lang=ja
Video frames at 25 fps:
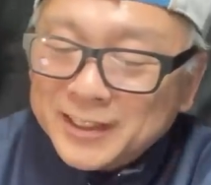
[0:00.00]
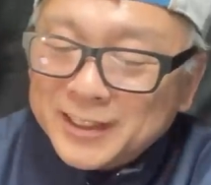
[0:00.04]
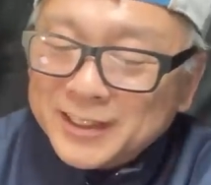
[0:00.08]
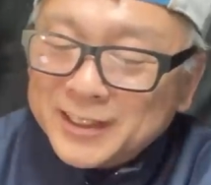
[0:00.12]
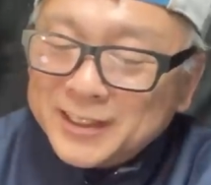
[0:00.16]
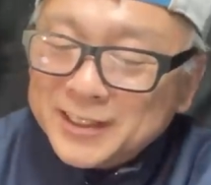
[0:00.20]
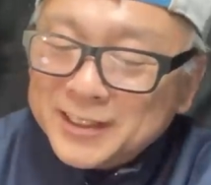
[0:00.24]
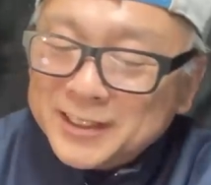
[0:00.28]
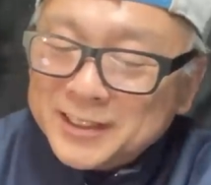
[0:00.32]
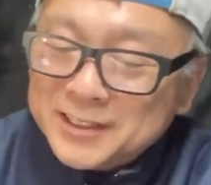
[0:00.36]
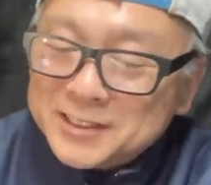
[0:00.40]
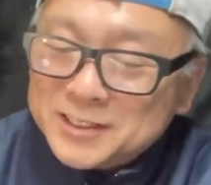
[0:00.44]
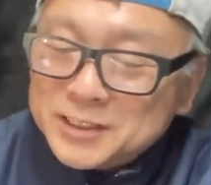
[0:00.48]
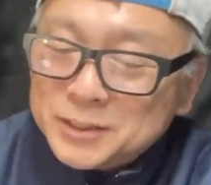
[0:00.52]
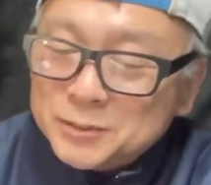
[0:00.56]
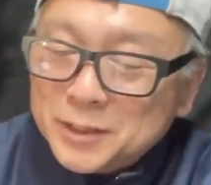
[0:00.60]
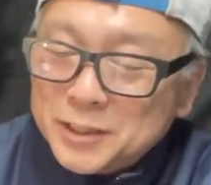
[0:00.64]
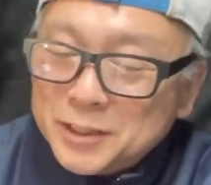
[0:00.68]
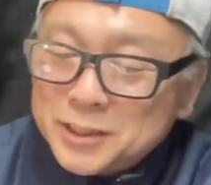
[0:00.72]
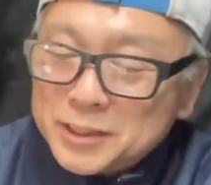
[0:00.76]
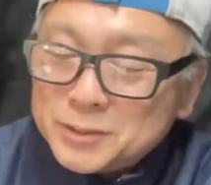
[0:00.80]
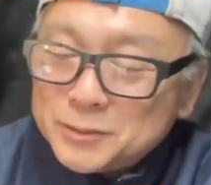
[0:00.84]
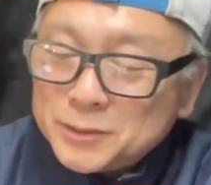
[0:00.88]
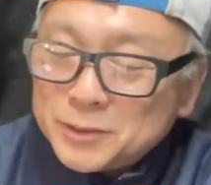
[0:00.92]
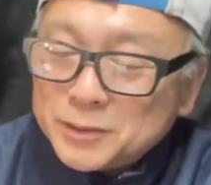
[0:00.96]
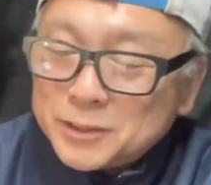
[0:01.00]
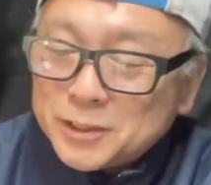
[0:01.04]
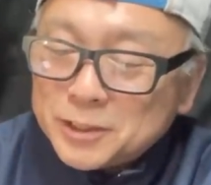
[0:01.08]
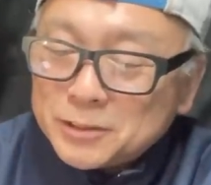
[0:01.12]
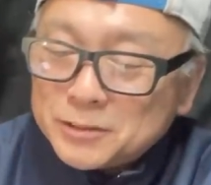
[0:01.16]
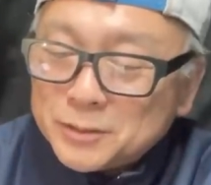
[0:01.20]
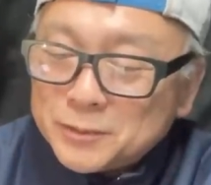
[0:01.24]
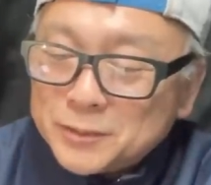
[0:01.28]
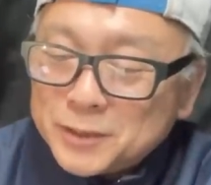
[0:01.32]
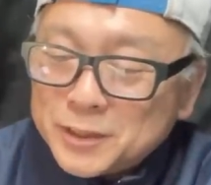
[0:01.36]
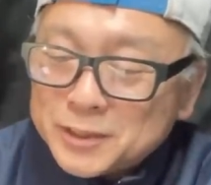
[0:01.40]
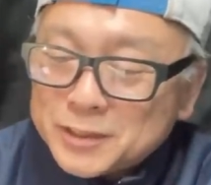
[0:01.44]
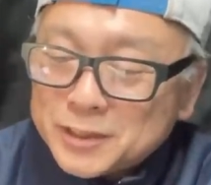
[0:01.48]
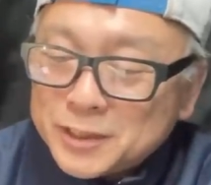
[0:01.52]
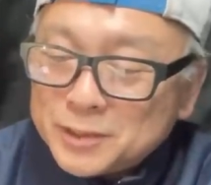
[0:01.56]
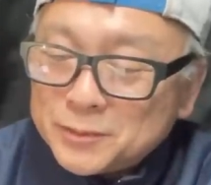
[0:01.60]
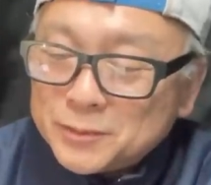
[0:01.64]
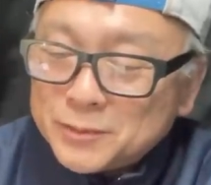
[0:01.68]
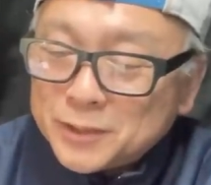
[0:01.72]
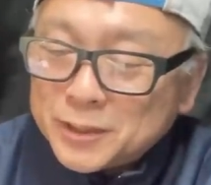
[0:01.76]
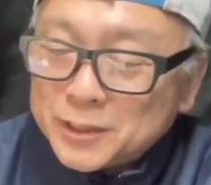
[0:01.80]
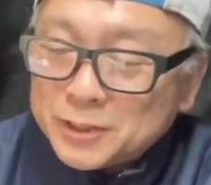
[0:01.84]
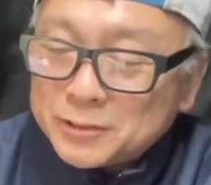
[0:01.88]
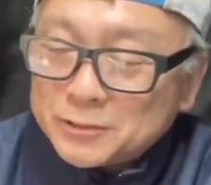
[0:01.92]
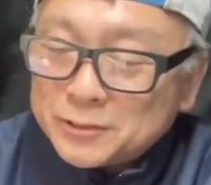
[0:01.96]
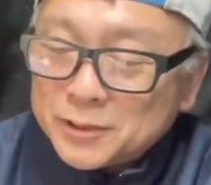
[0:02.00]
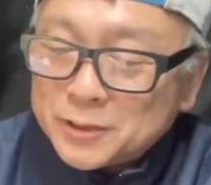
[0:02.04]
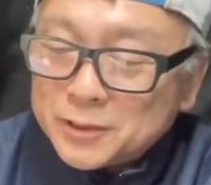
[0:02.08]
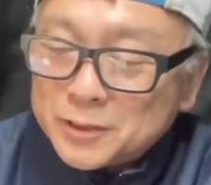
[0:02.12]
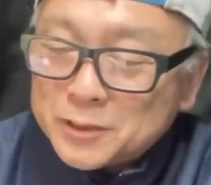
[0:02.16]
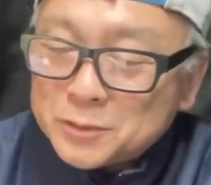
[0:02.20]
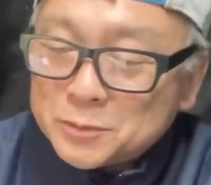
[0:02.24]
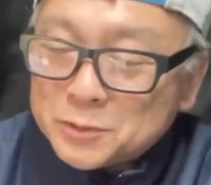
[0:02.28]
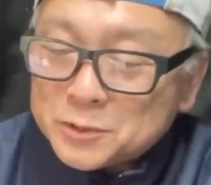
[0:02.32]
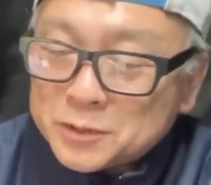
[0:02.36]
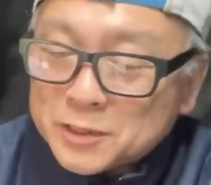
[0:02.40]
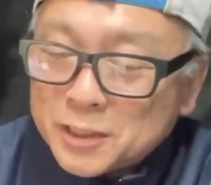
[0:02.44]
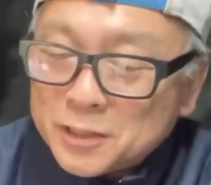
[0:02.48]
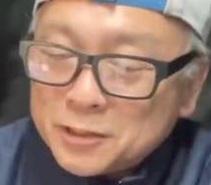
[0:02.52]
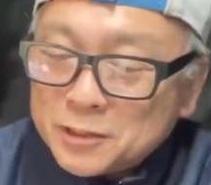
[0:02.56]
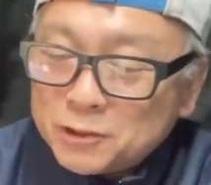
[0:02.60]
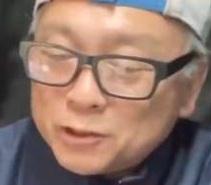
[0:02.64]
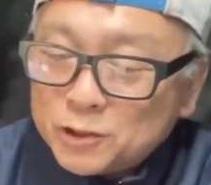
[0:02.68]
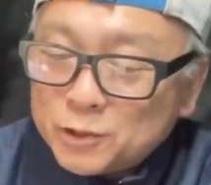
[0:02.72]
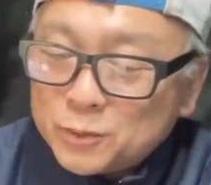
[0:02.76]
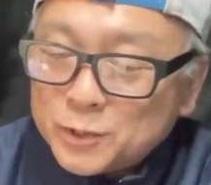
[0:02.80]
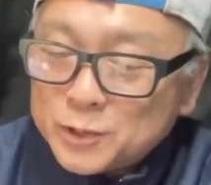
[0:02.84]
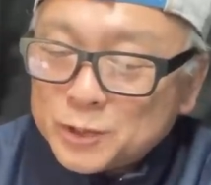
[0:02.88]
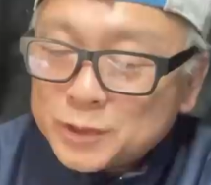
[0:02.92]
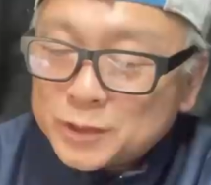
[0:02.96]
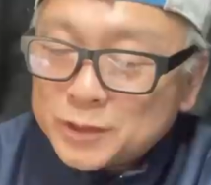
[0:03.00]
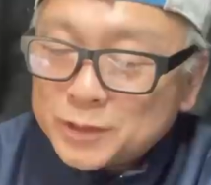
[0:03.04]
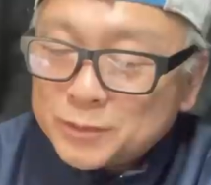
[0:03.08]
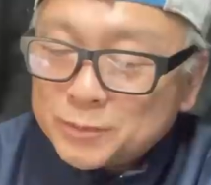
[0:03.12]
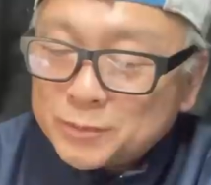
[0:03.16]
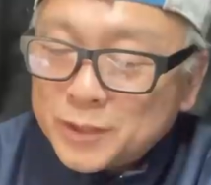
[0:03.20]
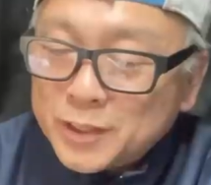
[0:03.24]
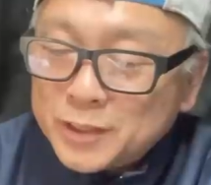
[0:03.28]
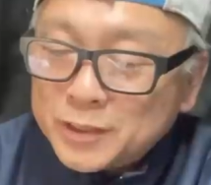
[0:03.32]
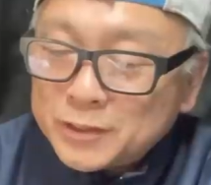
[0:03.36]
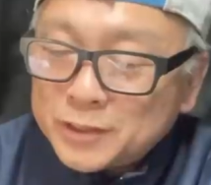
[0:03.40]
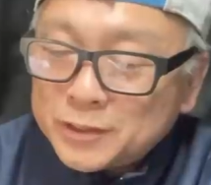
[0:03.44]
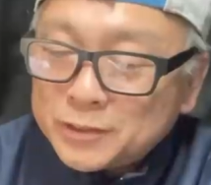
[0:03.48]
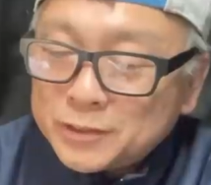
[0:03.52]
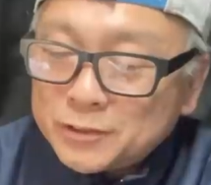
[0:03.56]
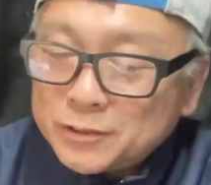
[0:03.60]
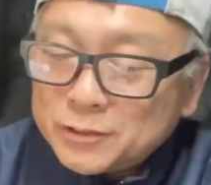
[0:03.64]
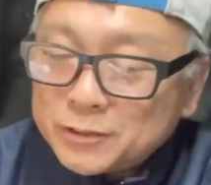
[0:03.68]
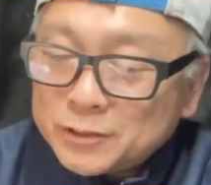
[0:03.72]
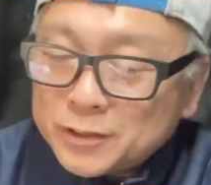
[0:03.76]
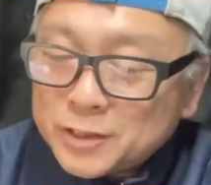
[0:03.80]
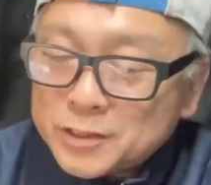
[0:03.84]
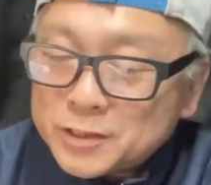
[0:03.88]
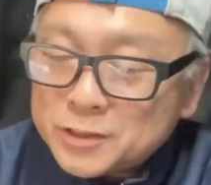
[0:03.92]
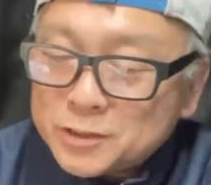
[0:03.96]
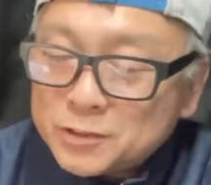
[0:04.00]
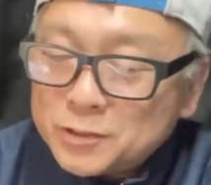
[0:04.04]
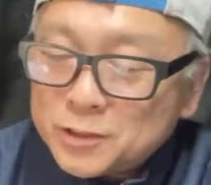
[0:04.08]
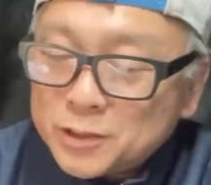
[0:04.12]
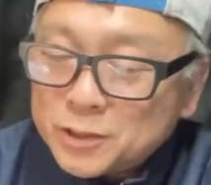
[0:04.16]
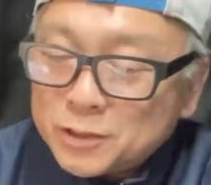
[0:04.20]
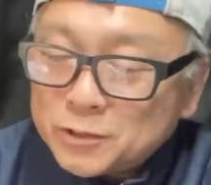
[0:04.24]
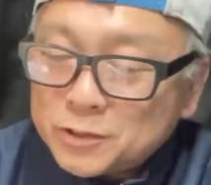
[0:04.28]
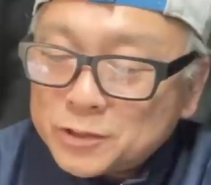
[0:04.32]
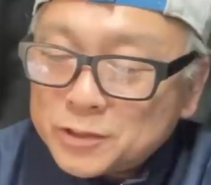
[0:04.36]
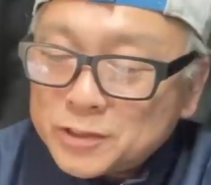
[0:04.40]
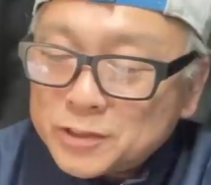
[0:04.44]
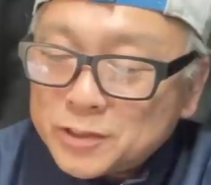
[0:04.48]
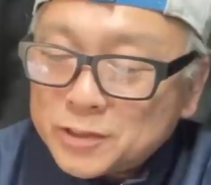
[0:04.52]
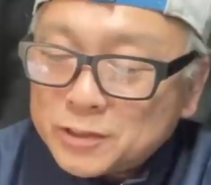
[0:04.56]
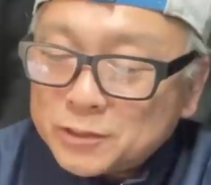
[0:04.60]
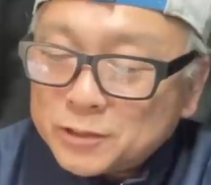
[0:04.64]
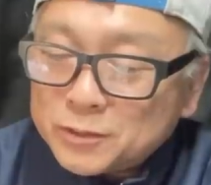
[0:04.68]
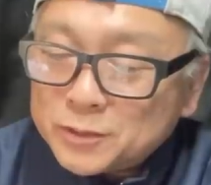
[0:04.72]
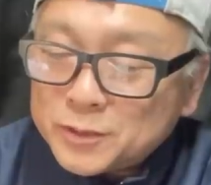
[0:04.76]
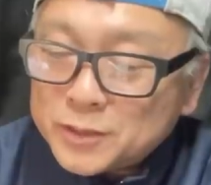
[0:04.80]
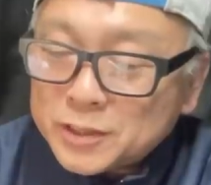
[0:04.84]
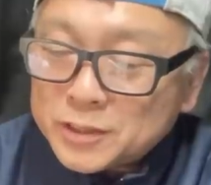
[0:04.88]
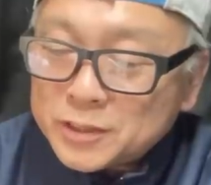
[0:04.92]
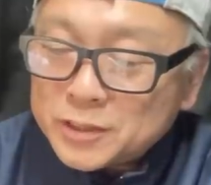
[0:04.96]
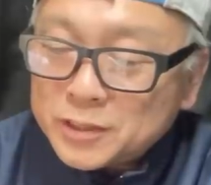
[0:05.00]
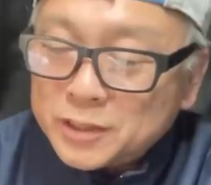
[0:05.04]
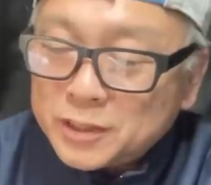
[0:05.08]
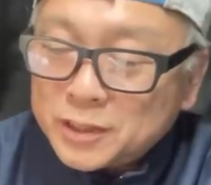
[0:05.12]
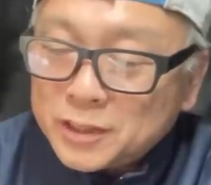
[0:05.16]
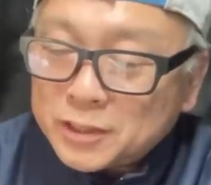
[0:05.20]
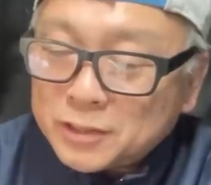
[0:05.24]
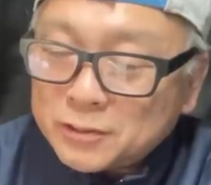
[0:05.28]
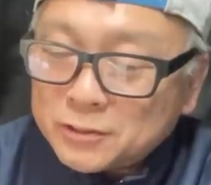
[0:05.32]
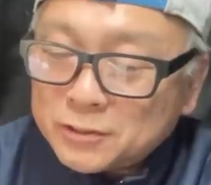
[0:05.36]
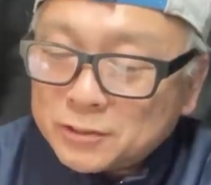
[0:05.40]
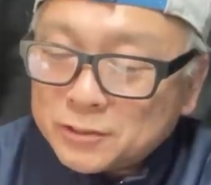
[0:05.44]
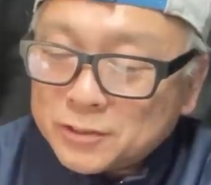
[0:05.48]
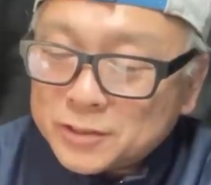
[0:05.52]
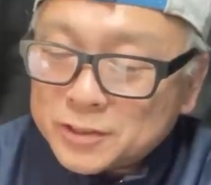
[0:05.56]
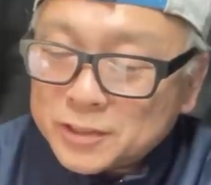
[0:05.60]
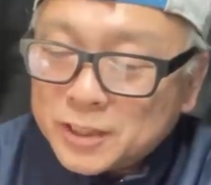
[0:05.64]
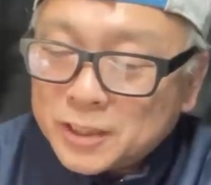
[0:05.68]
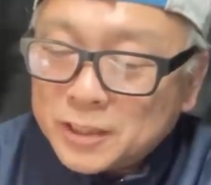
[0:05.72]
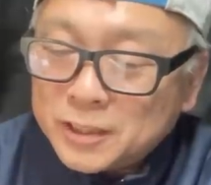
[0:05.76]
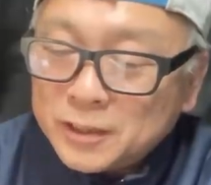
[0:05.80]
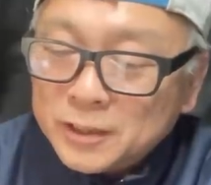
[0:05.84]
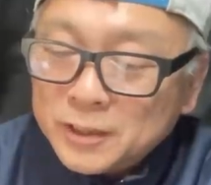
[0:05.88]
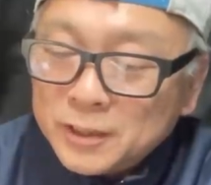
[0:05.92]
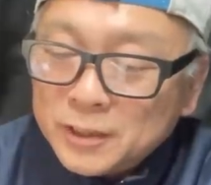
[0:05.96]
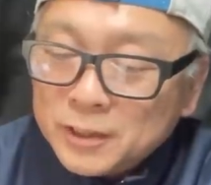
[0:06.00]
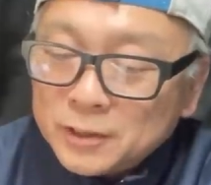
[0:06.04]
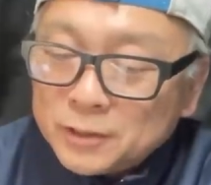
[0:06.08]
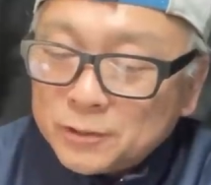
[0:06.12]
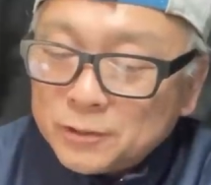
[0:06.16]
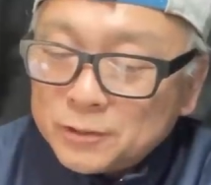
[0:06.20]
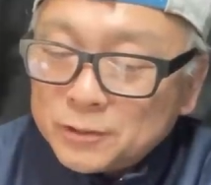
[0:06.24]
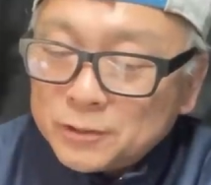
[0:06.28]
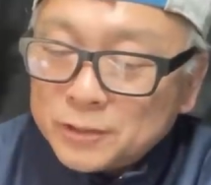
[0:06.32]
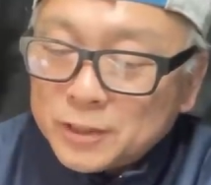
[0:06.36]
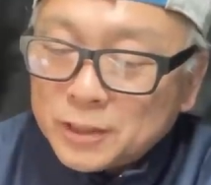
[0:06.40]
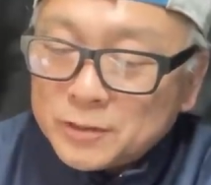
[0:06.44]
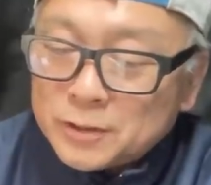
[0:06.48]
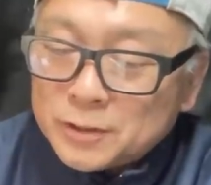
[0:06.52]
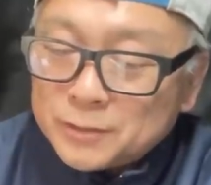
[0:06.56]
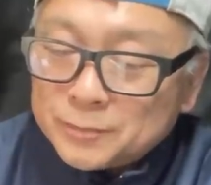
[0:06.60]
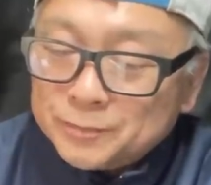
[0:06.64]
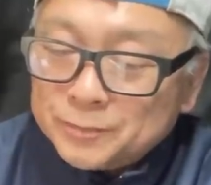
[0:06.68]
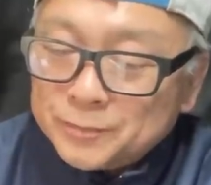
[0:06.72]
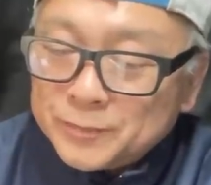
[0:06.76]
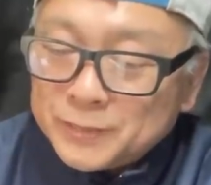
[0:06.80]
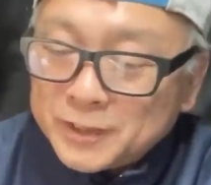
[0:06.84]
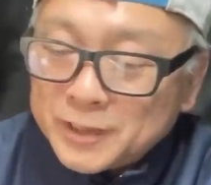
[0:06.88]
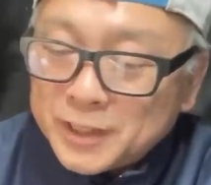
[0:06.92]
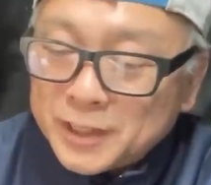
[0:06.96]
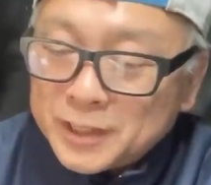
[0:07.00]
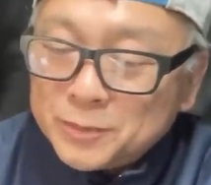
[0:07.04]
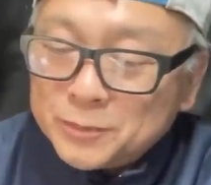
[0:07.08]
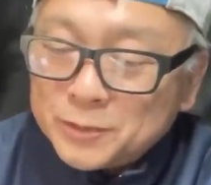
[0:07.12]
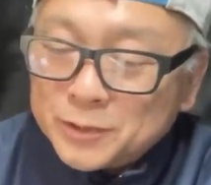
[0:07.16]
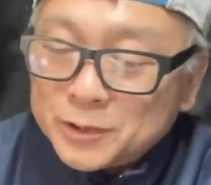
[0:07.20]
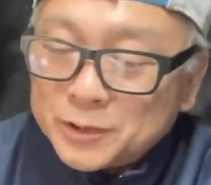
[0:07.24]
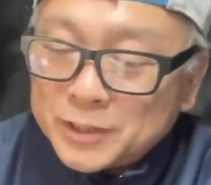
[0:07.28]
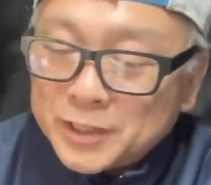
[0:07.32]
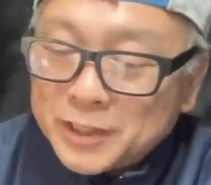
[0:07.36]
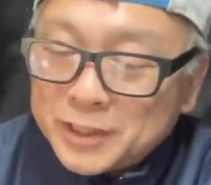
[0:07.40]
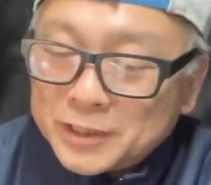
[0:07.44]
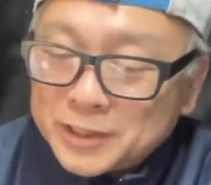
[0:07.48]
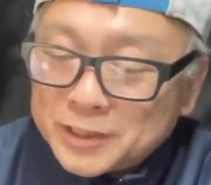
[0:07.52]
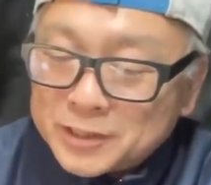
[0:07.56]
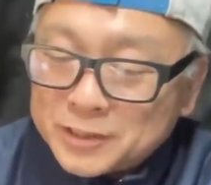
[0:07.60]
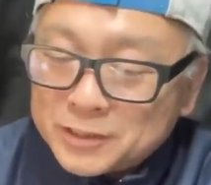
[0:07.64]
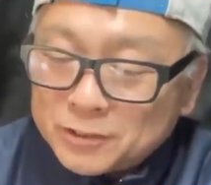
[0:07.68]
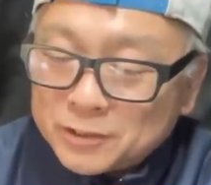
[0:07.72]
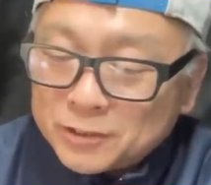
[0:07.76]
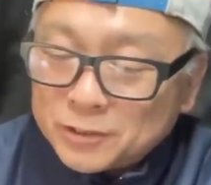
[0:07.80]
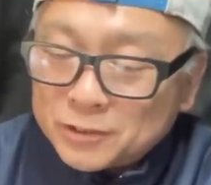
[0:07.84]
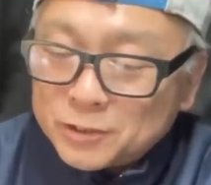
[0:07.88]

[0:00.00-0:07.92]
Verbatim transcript: えー、一枚一枚のテクは皆さんに負けるので、いつも3コマ漫画のようなストーリーと落ちのある組写真に逃げているのですが、今回は、うん、何もないです。